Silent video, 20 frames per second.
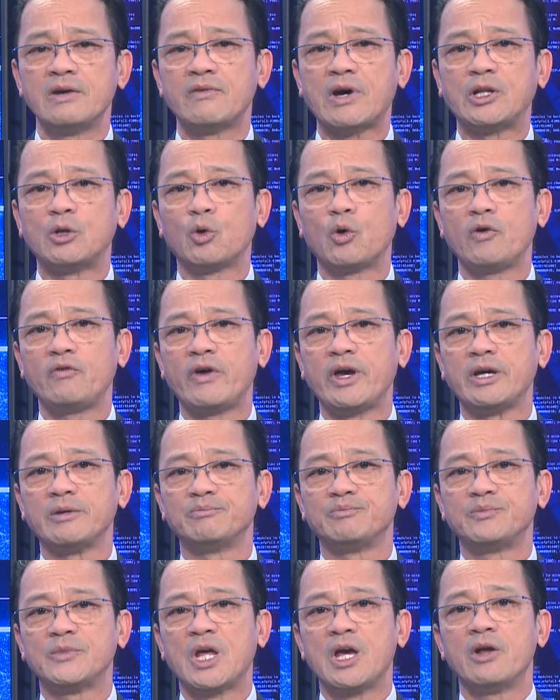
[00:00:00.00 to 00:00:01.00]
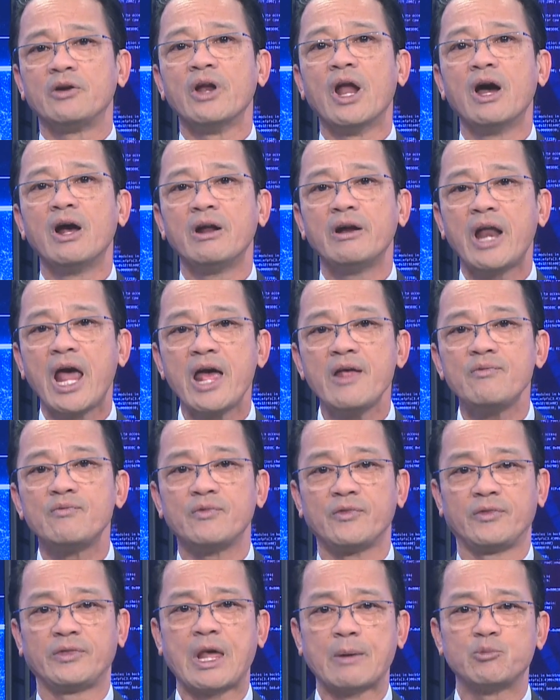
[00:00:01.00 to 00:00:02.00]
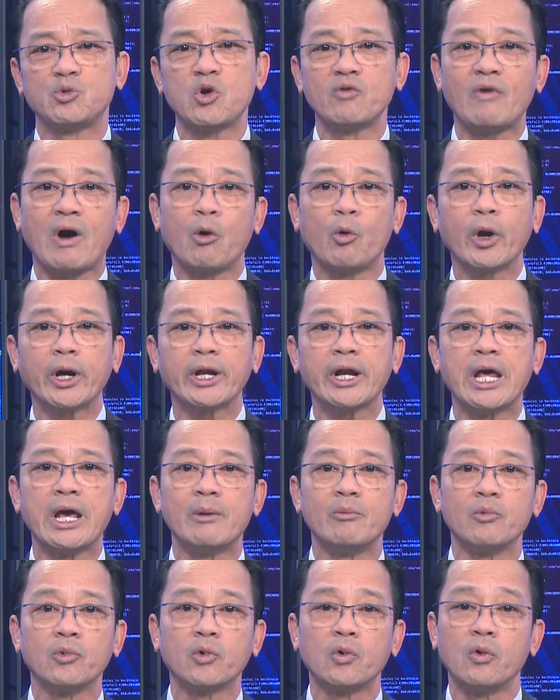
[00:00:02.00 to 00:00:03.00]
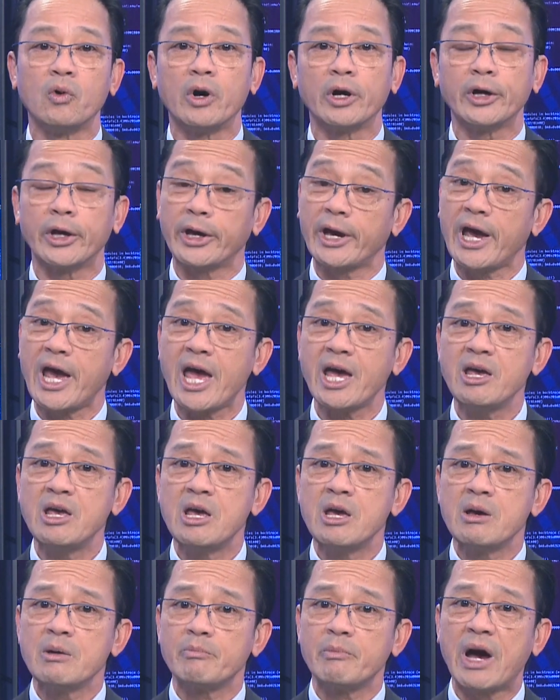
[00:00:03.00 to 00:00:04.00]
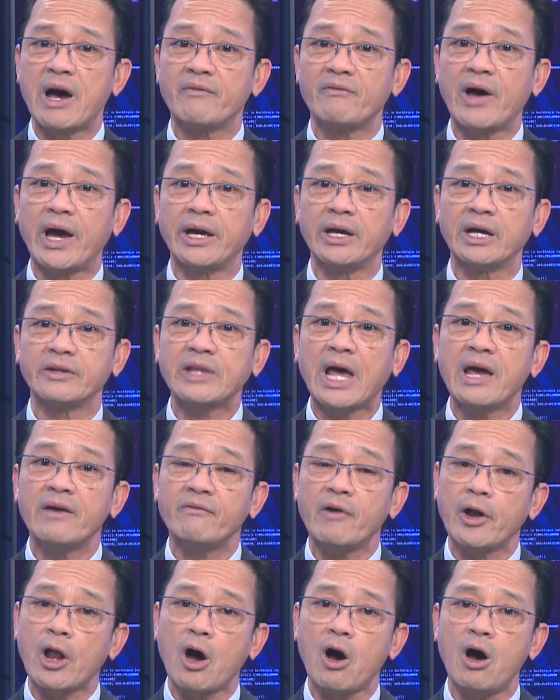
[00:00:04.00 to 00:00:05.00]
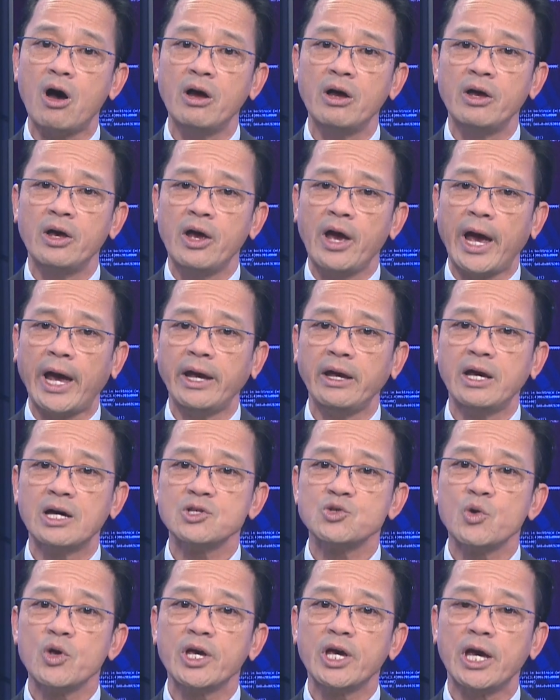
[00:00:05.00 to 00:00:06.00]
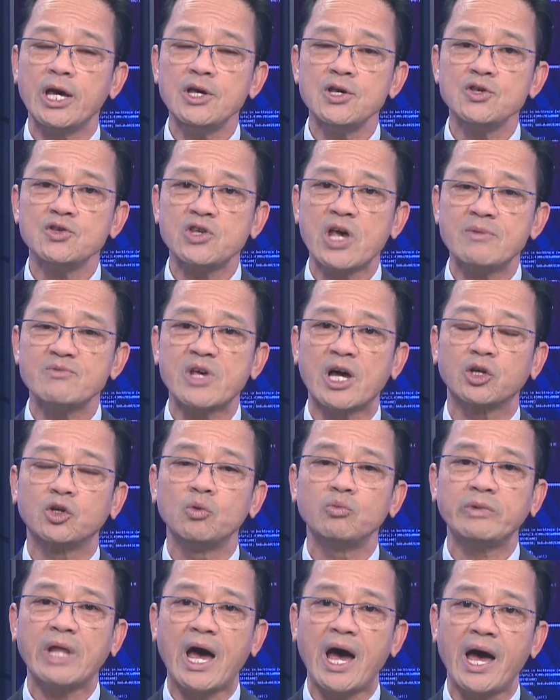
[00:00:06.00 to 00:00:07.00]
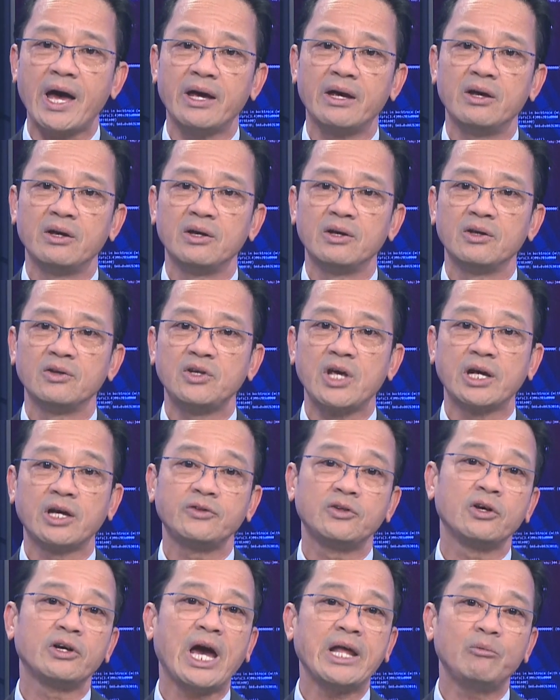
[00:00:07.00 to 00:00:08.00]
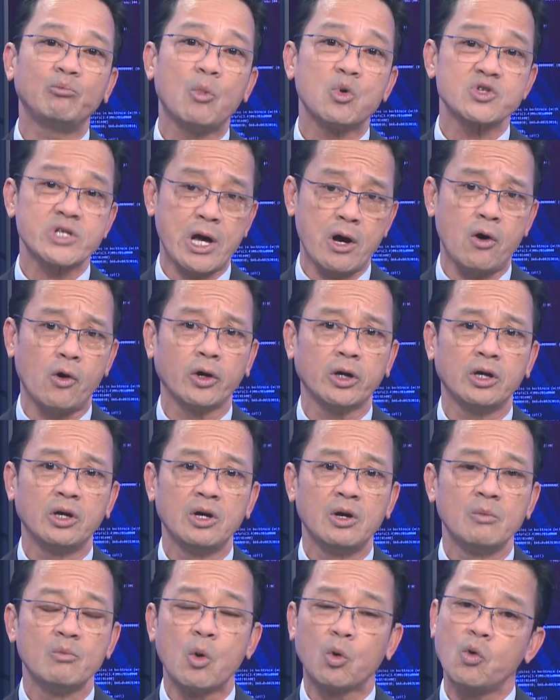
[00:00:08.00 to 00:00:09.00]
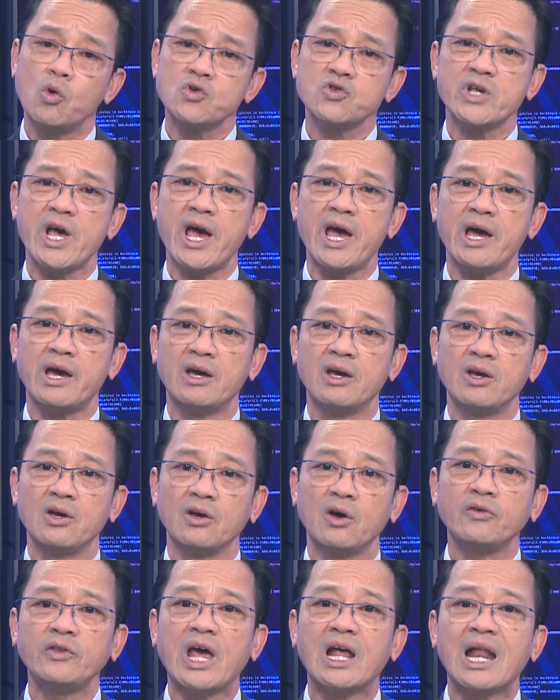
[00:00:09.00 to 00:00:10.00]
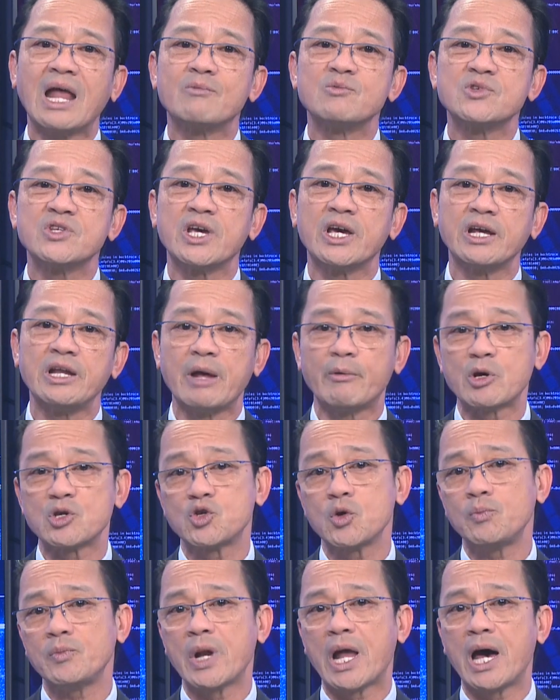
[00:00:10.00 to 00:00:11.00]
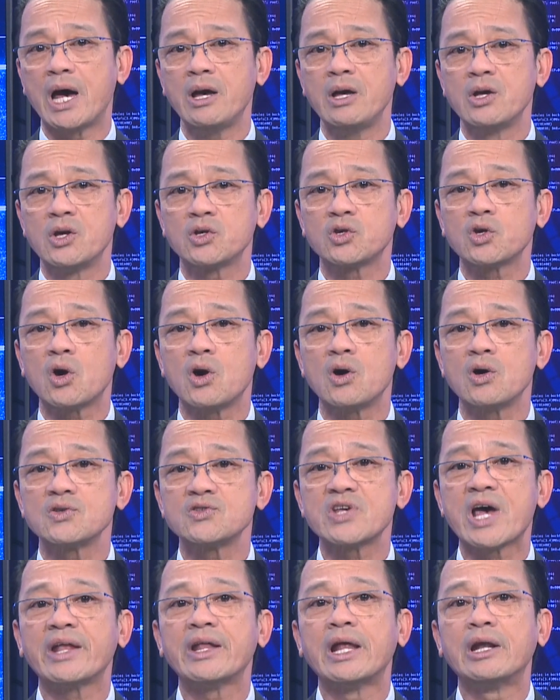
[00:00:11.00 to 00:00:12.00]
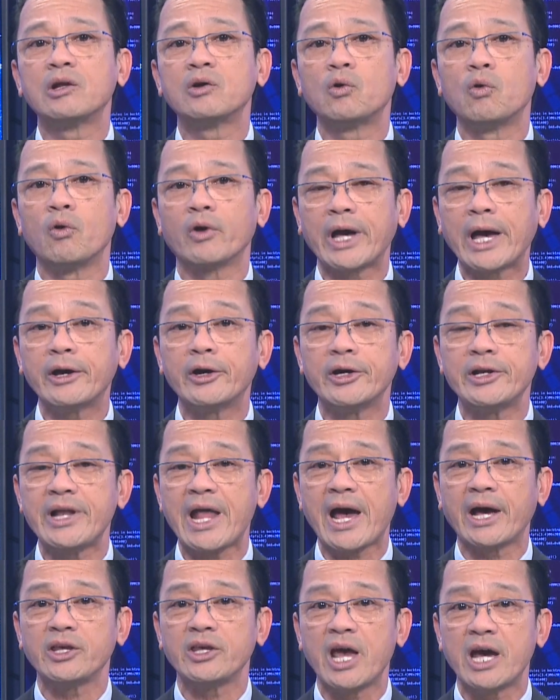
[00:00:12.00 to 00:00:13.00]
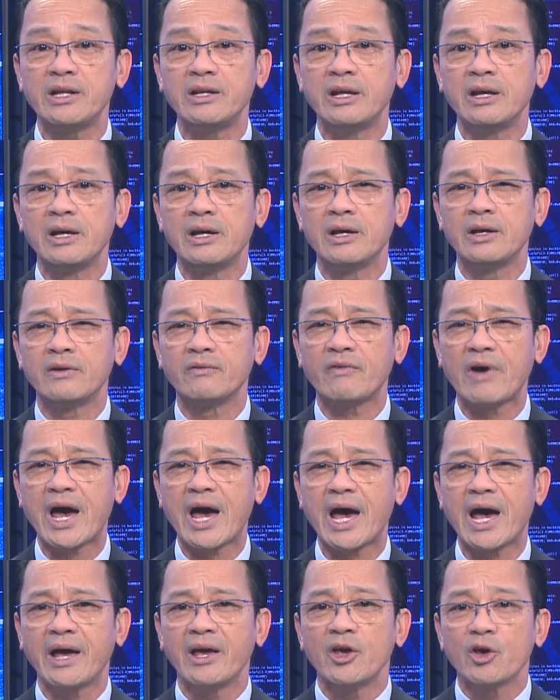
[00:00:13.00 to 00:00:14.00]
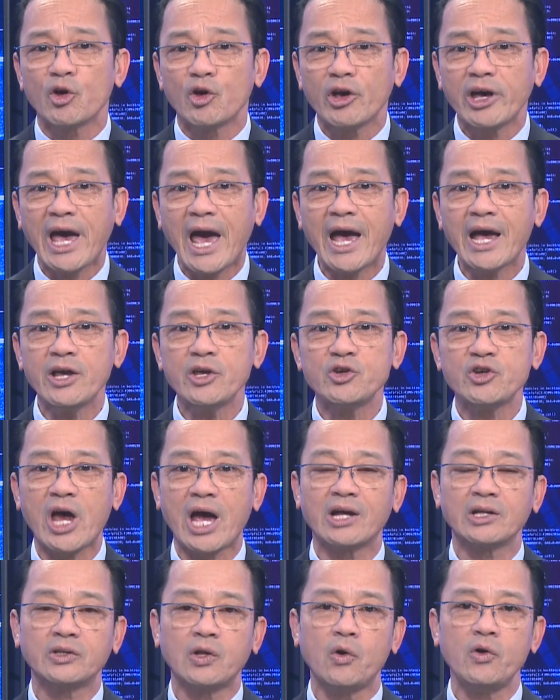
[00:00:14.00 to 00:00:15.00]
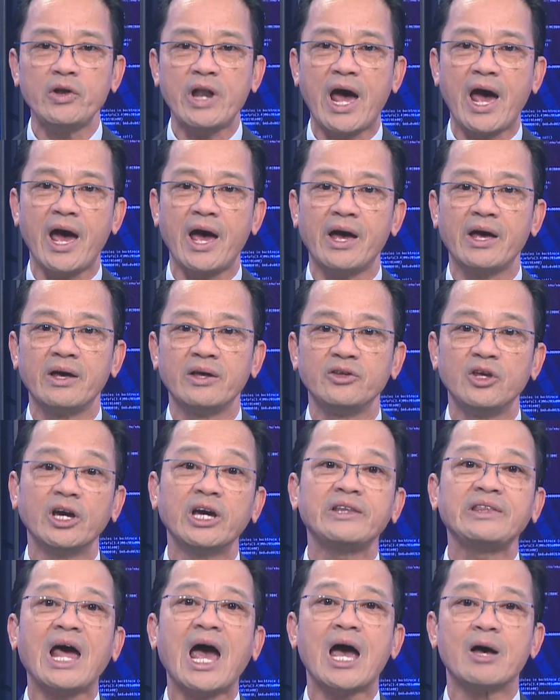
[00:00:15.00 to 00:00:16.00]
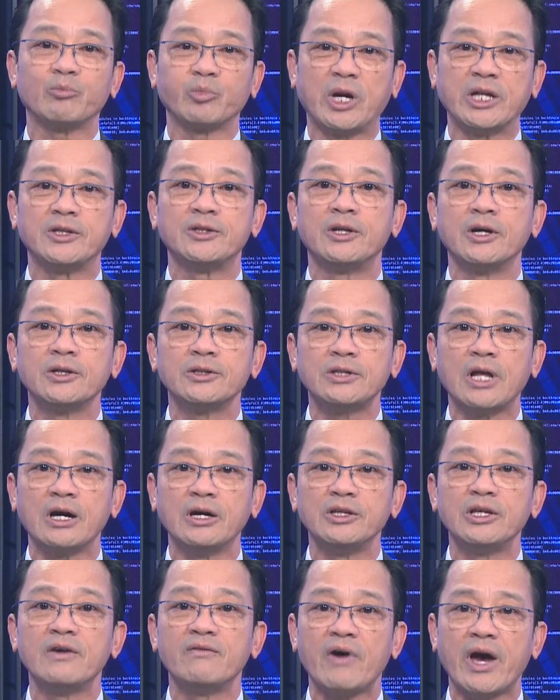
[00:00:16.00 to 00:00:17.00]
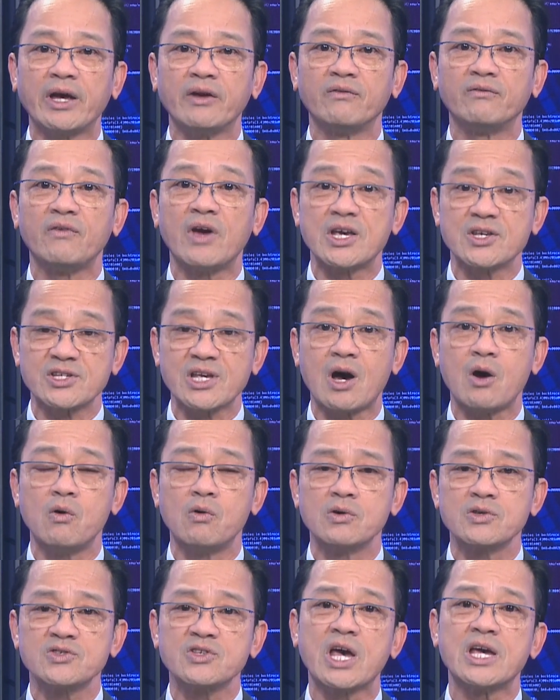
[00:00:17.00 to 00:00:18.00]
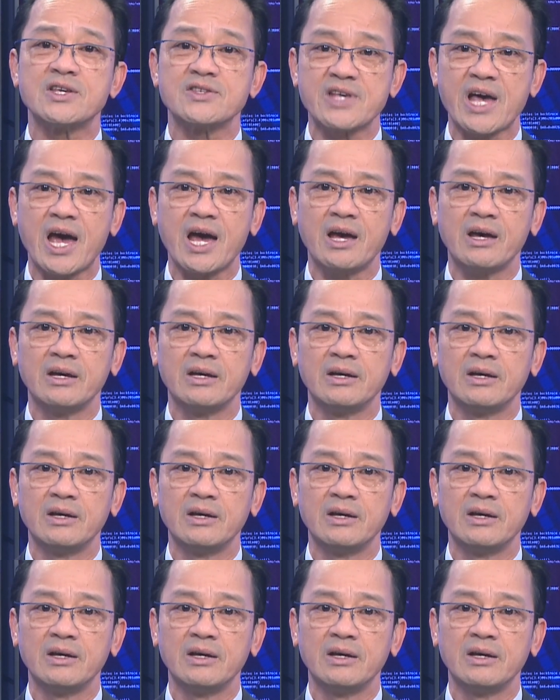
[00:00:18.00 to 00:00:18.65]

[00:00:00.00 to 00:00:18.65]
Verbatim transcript: Và thưa quý vị, đừng nên tập trung vào khuyết điểm của người khác mà phải thay vào đó hãy à, suy nghĩ xem rằng chúng ta trên cái tư cách một xã hội một quốc gia có thể làm gì để mà giúp đỡ cho gia đình của các người nạn nhân và ngăn chặn tối đa những cái thảm kịch tương tự như vậy về sau xảy ra